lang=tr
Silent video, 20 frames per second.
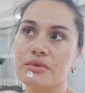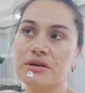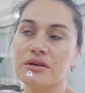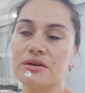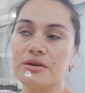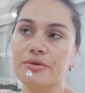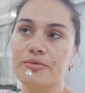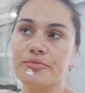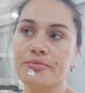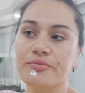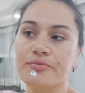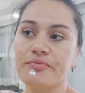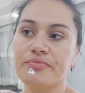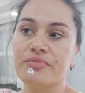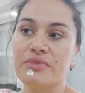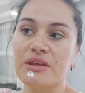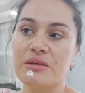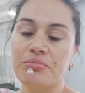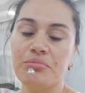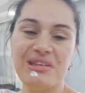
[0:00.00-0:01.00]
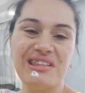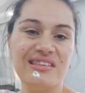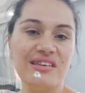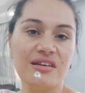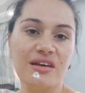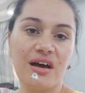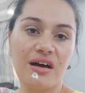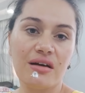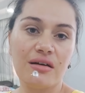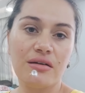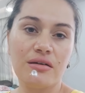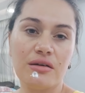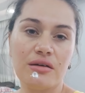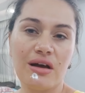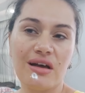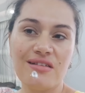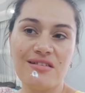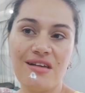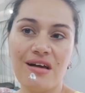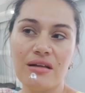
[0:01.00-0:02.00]
bir tık e, azaldı
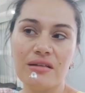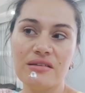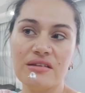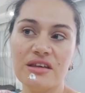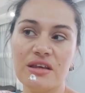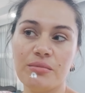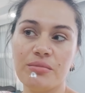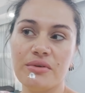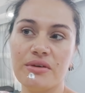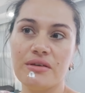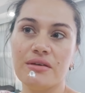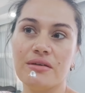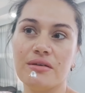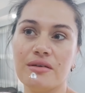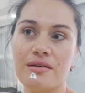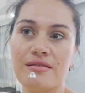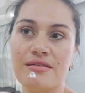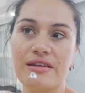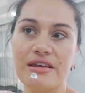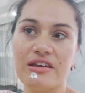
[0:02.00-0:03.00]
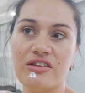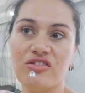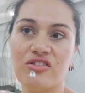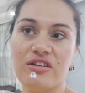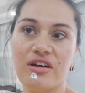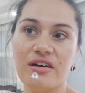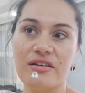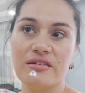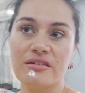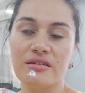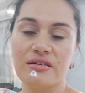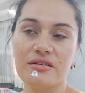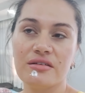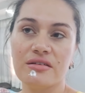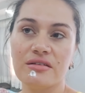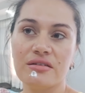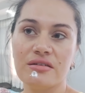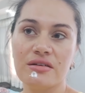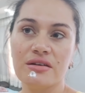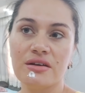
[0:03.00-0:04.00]
gibi. İzleyiciler... E,
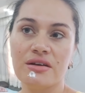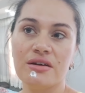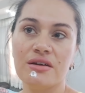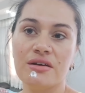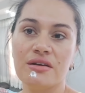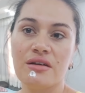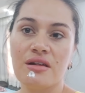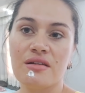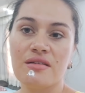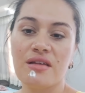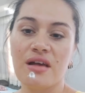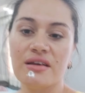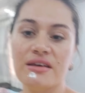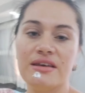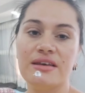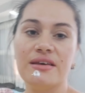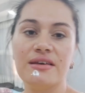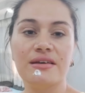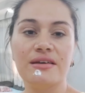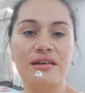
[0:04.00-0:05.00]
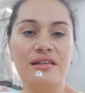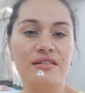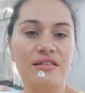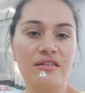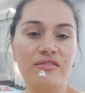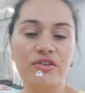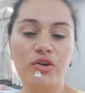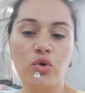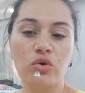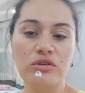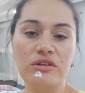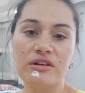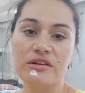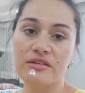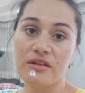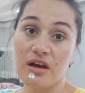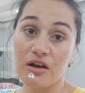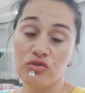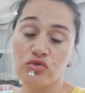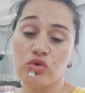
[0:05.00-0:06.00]
sanki kısa vlogları daha çok tercih
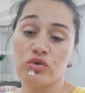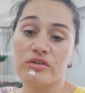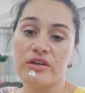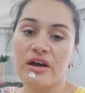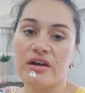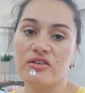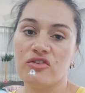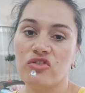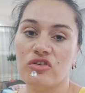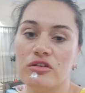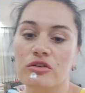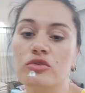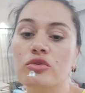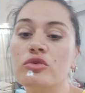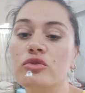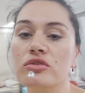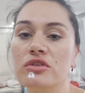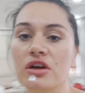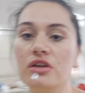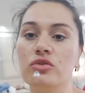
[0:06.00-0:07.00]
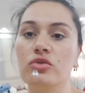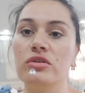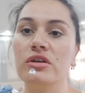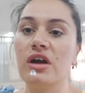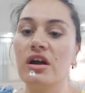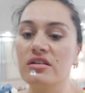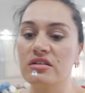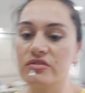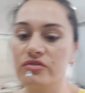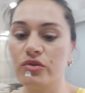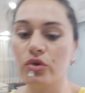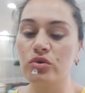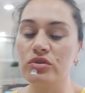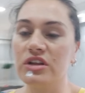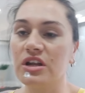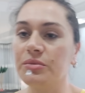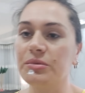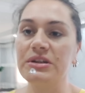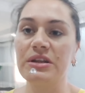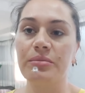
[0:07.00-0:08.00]
ediyorlar. Ondan dolayı artık vloglarıma da biraz
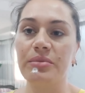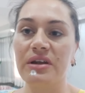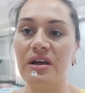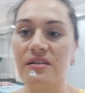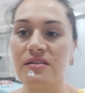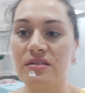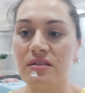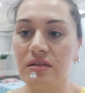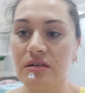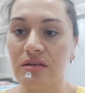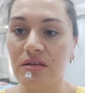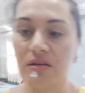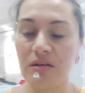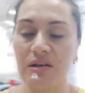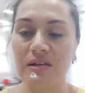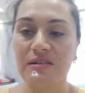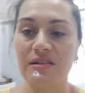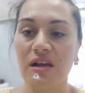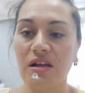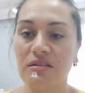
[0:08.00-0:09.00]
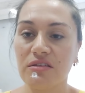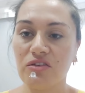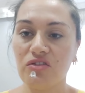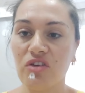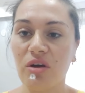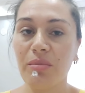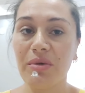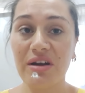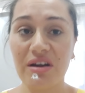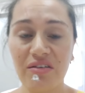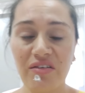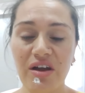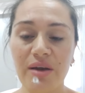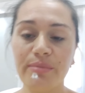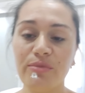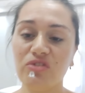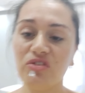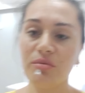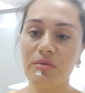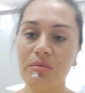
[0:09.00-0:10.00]
e, kısaltacağım. Ara vermeyeceğim ama vlogları
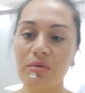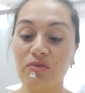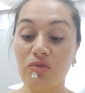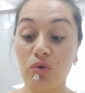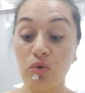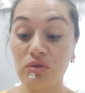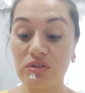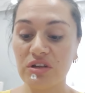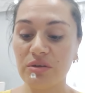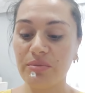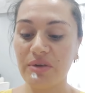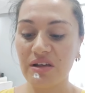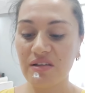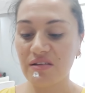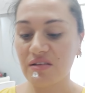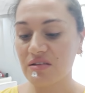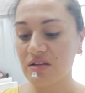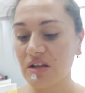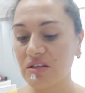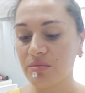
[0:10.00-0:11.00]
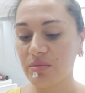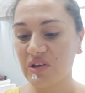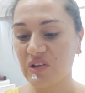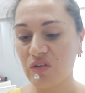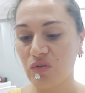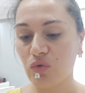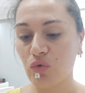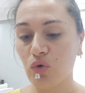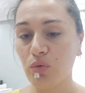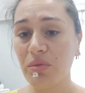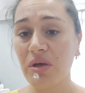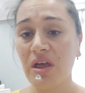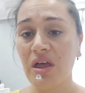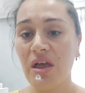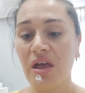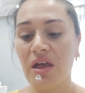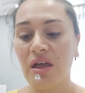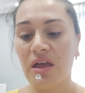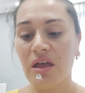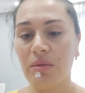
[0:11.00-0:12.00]
biraz kısaltmak istiyorum. Hem benim
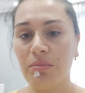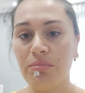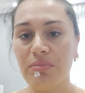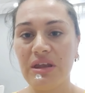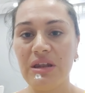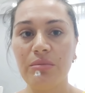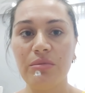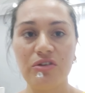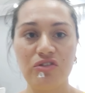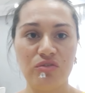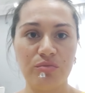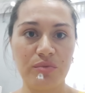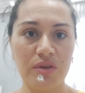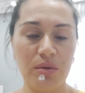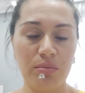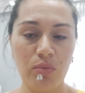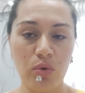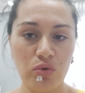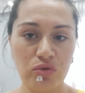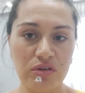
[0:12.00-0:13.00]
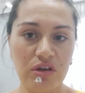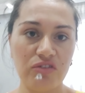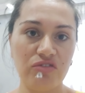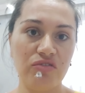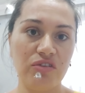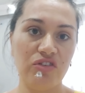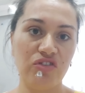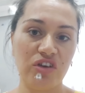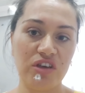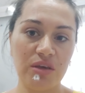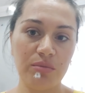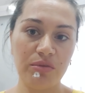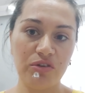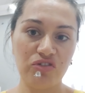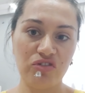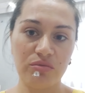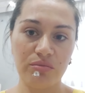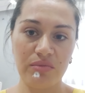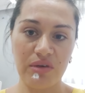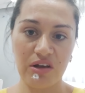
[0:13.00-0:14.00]
açımdan montaj ve çekim açım,
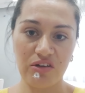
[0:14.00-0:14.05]
açısından